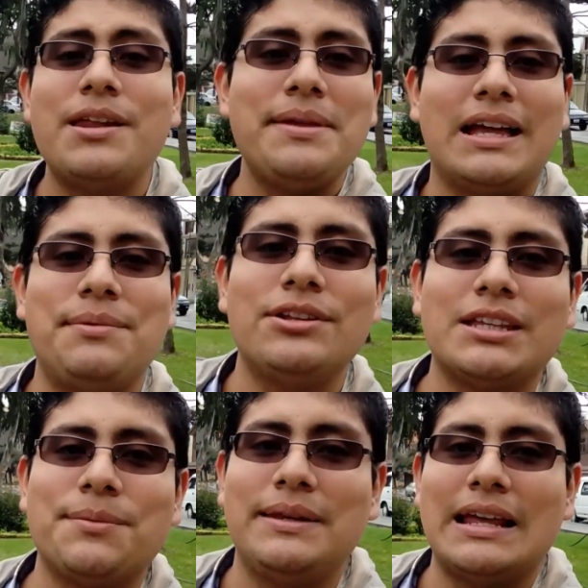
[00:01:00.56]
Ahora bien, habiendo
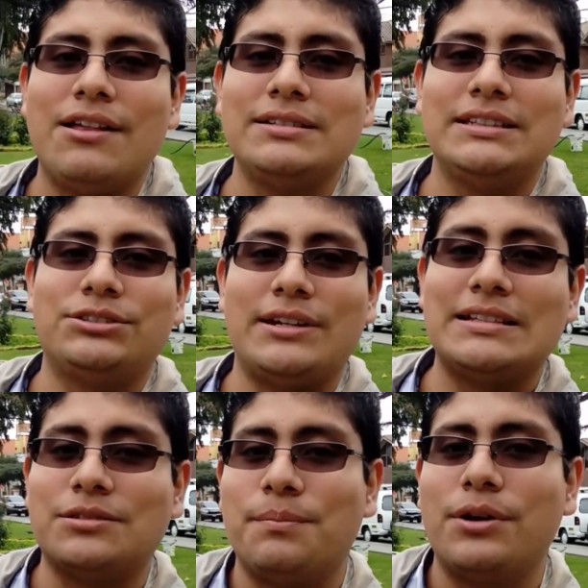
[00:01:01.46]
terminado esta historia
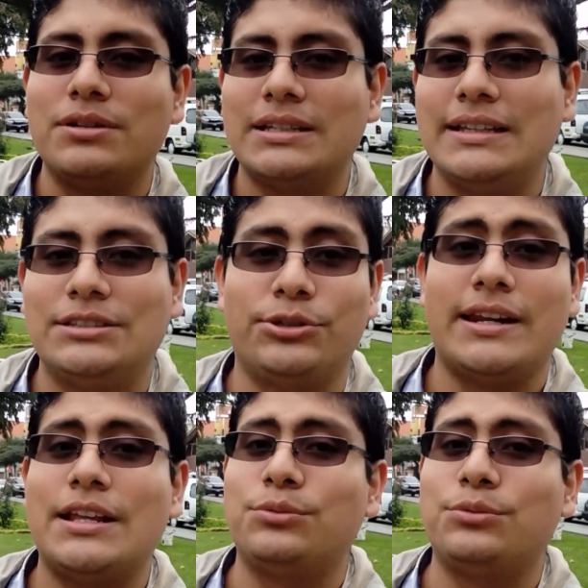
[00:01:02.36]
asombrosa de historia